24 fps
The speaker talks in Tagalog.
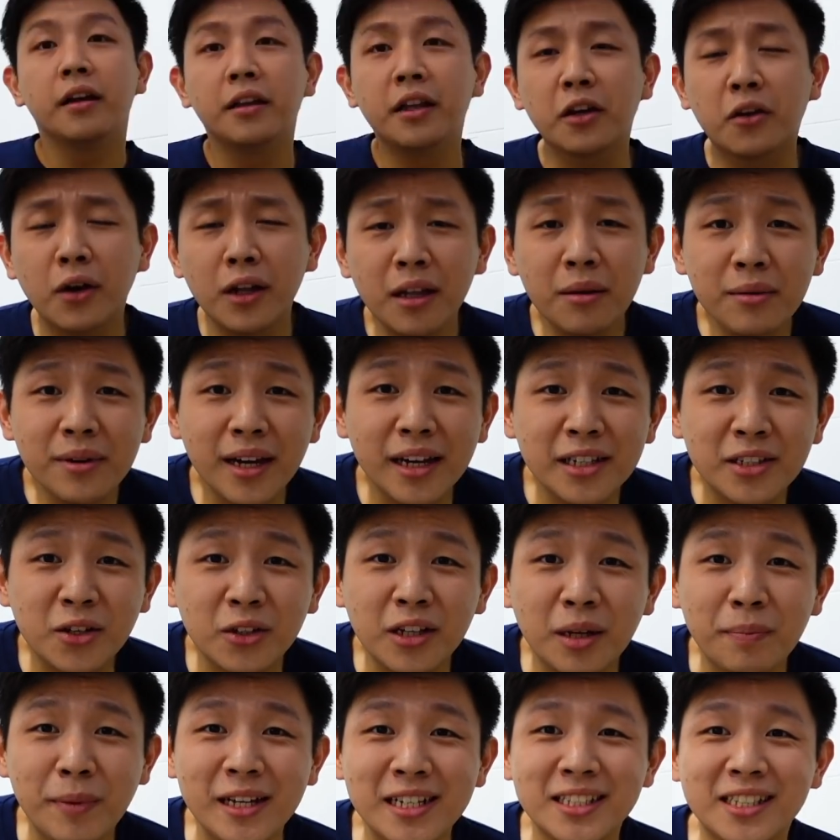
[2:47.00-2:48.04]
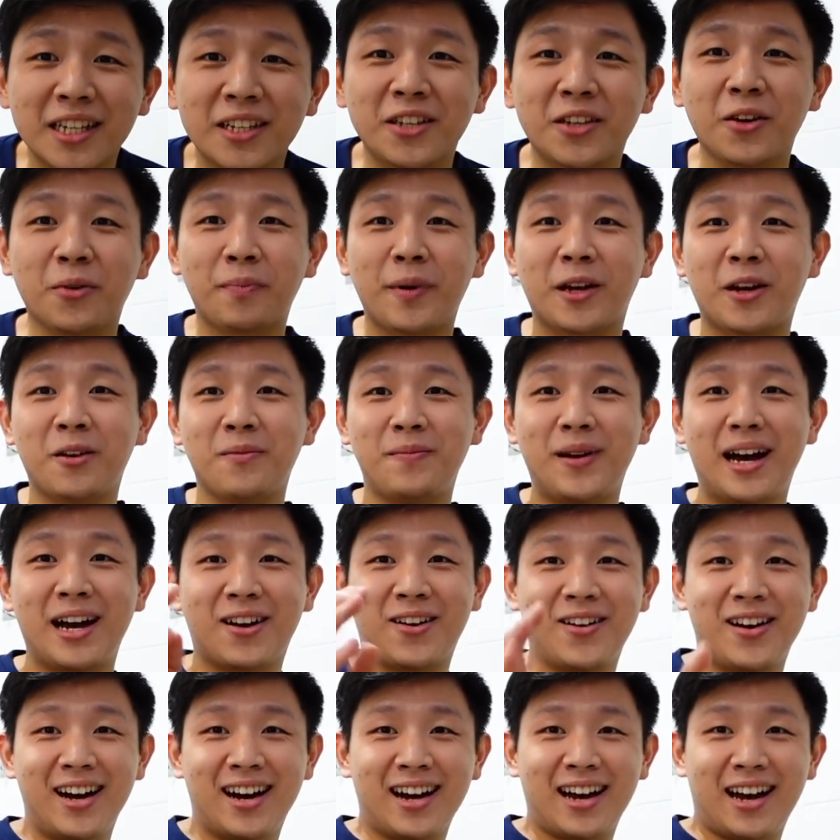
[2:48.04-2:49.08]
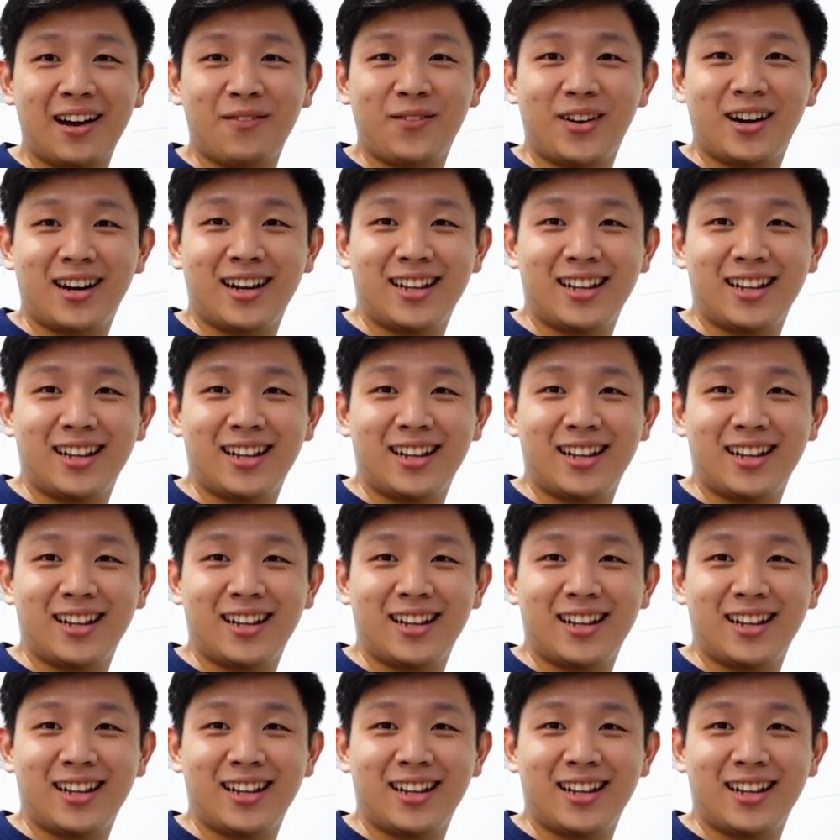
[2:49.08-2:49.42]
Hindi ko alam guys kung napansin nyo, pero bago ang camera